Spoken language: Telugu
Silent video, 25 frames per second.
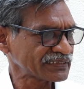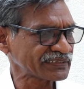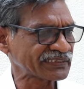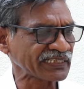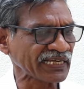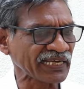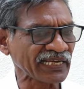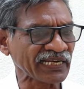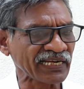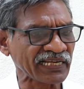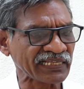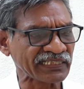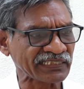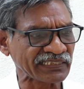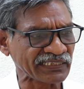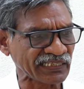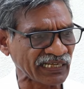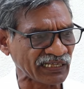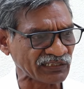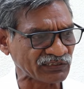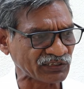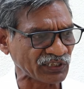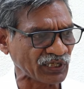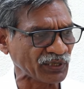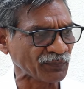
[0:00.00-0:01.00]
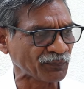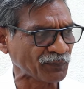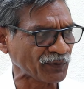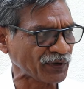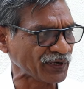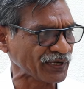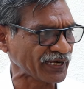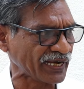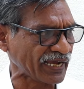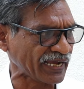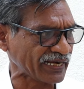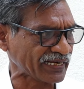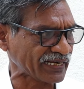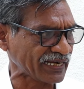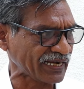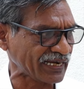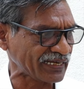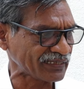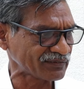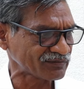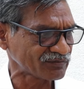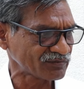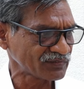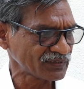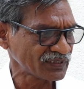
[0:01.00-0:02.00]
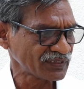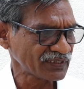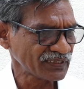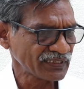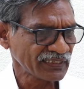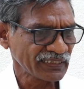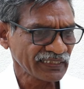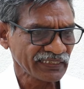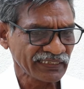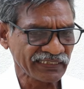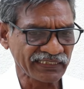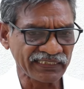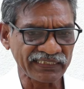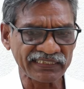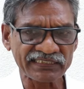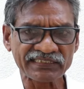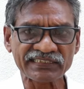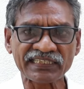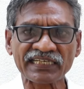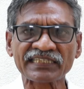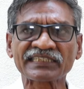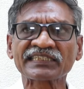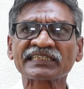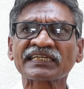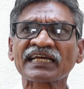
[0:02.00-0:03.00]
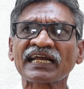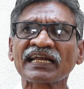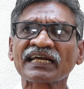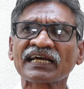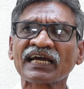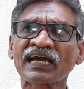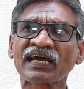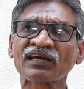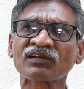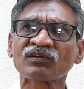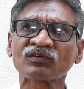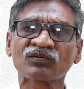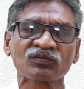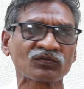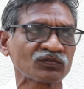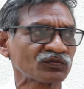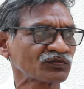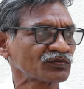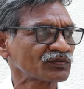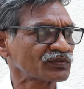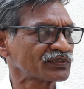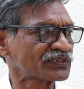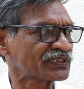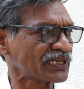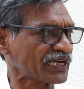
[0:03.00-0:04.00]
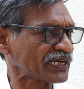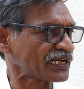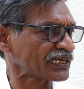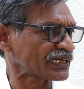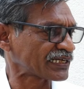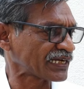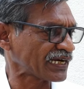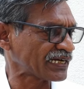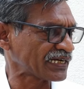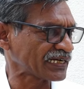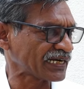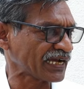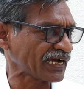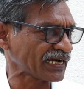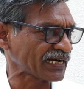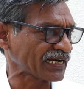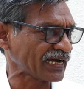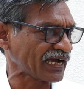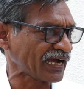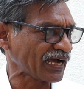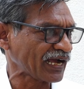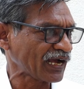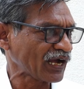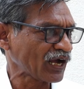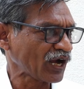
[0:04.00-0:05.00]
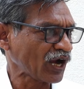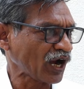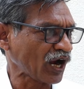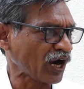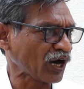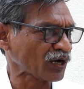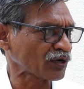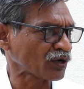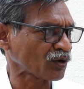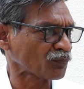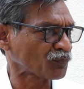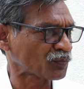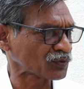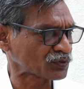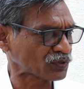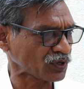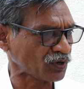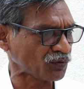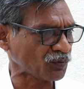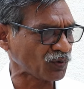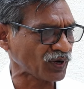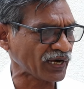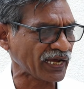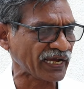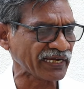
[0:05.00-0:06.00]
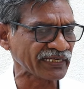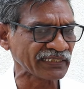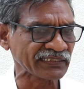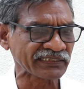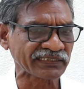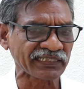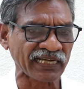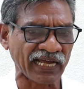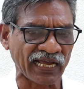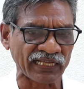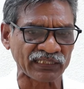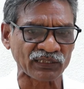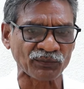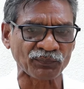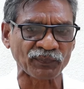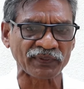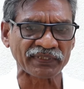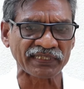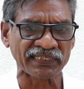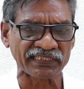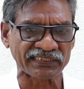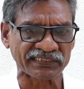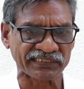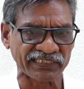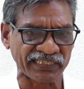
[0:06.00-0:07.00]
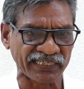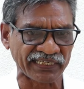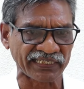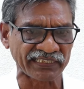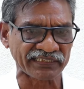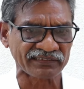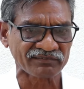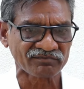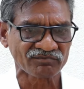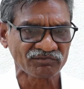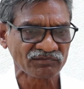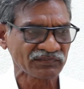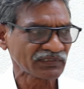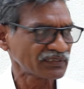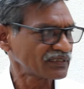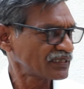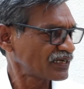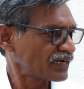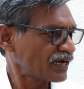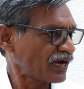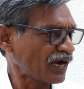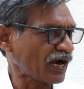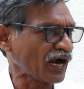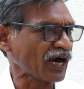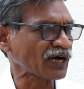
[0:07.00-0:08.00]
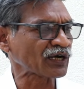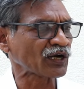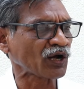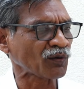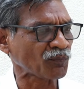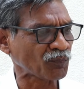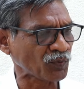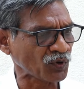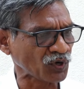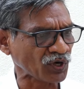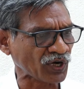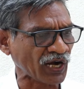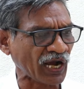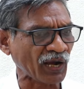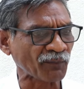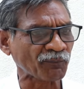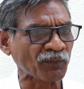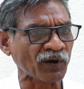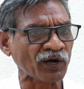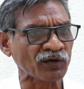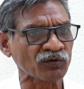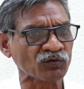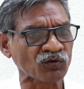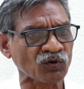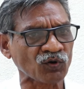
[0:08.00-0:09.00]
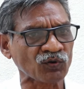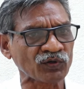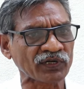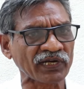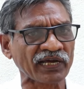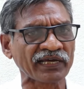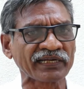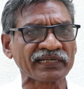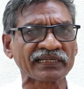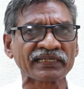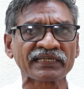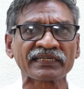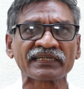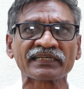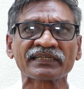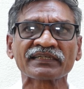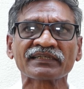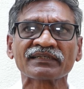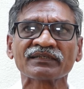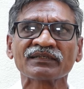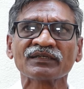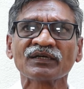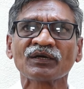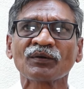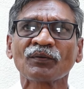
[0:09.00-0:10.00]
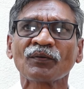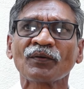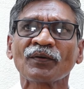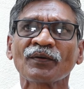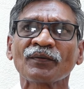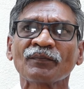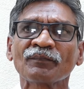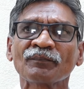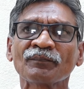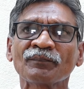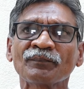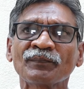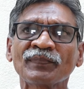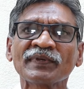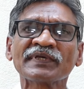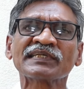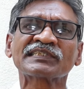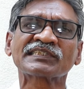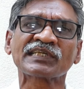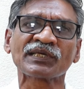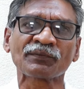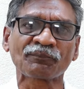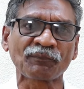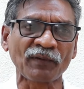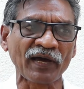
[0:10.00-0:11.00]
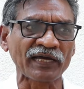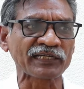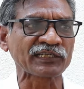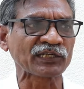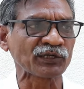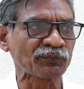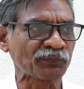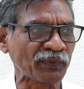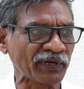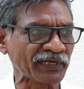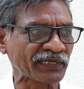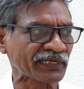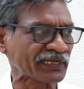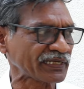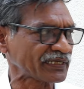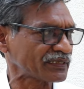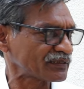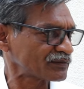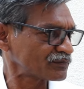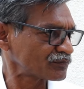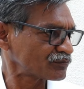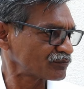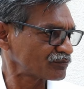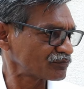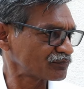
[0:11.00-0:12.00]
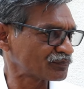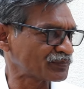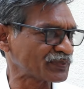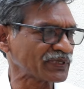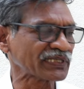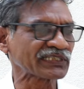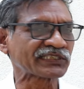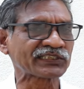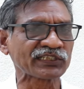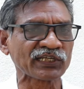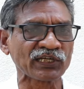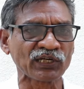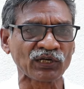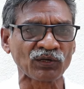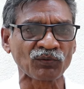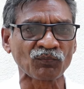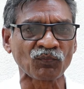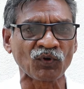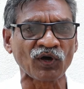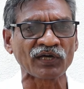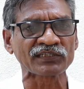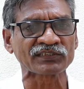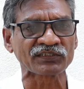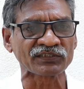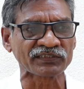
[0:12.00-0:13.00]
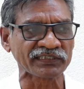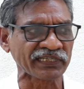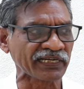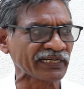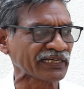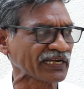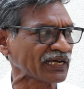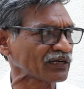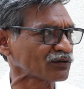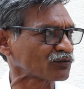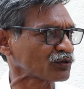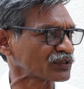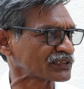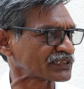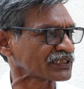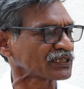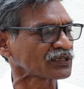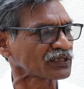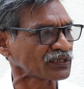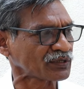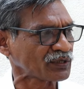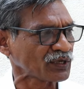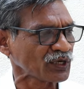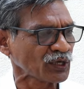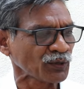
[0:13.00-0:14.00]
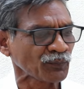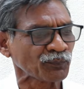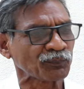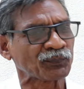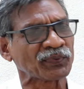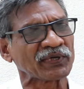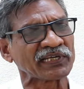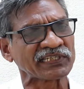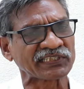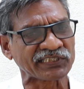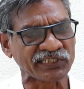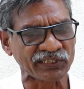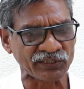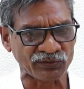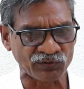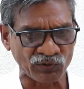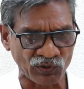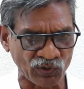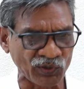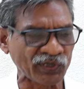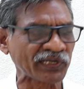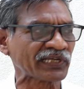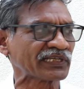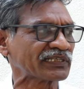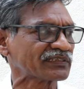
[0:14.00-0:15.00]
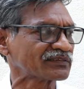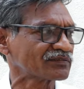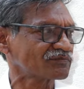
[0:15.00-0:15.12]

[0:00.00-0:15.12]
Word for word: జయలలిత గారు చనిపోయినాక ఈ శశికళ గారు జైలుకి వెళ్ళినాక ఆ డబ్బుతో ఉడాయించి ఆంధ్రప్రదేశ్ చేరి ఆ డబ్బును కాపాడుకోవటానికి బీసీ పార్టీ పెట్టి బీసీలను మోసం చేయడానికి వచ్చిన బీసీ ద్రోహి